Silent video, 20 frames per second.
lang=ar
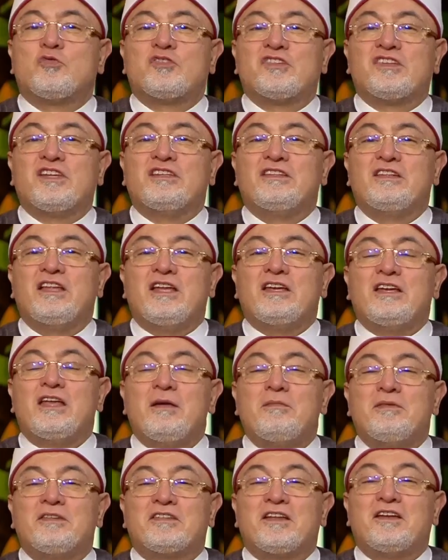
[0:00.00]
سيدنا
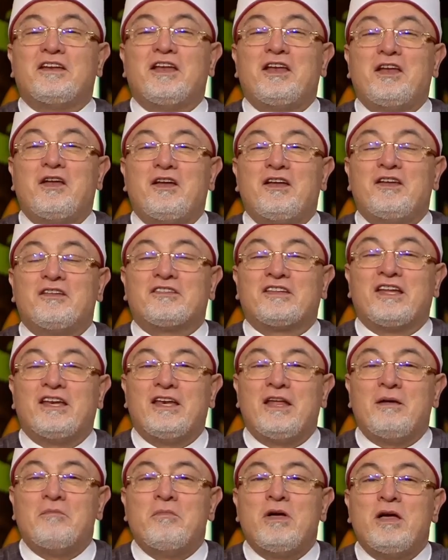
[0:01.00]
النبي صلى الله عليه
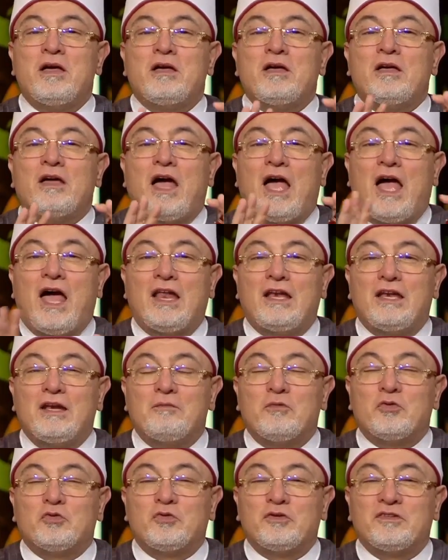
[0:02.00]
وسلم حل
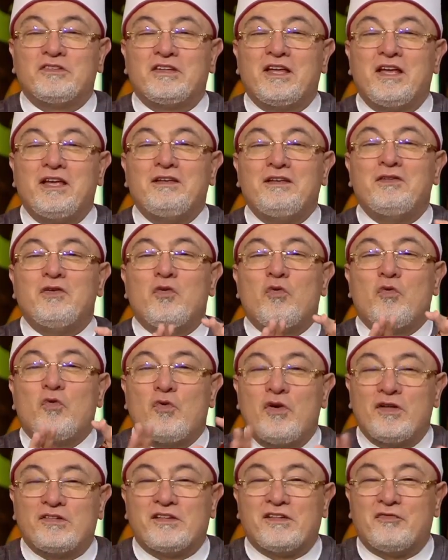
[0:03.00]
الموضوع ازاي
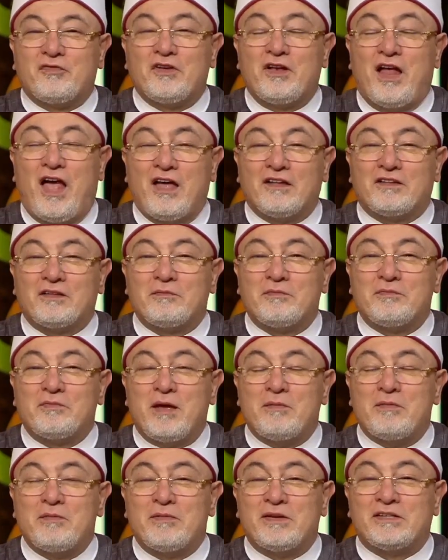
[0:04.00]
ووصف الحاطب بن
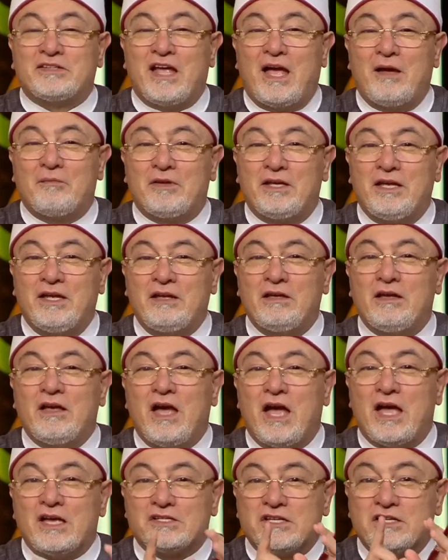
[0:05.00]
ابي بلتعه بايه
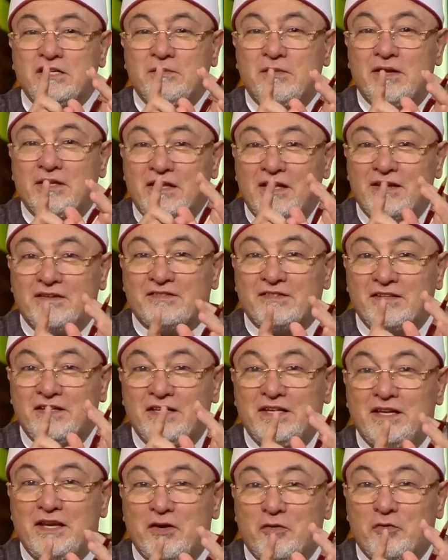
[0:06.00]
عشان يبقى درس
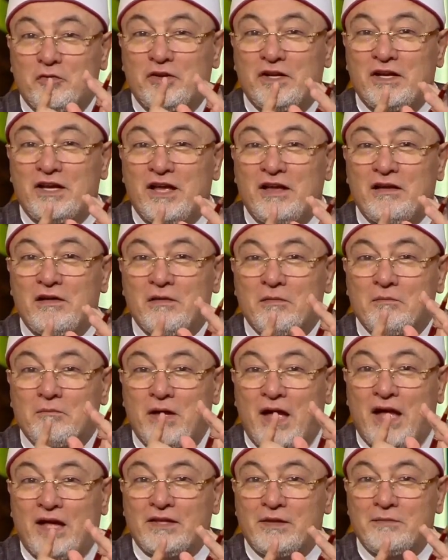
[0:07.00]
لينا كلنا
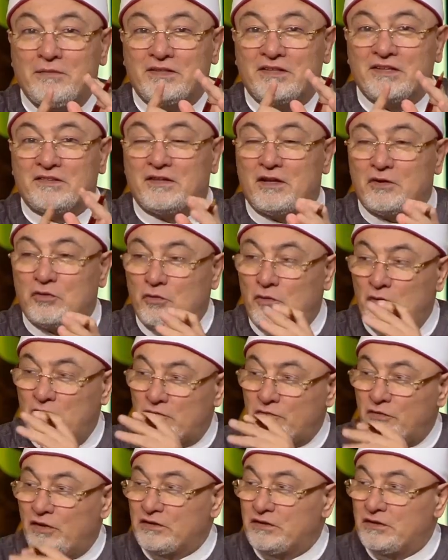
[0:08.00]
بعدم التسرع اتفضل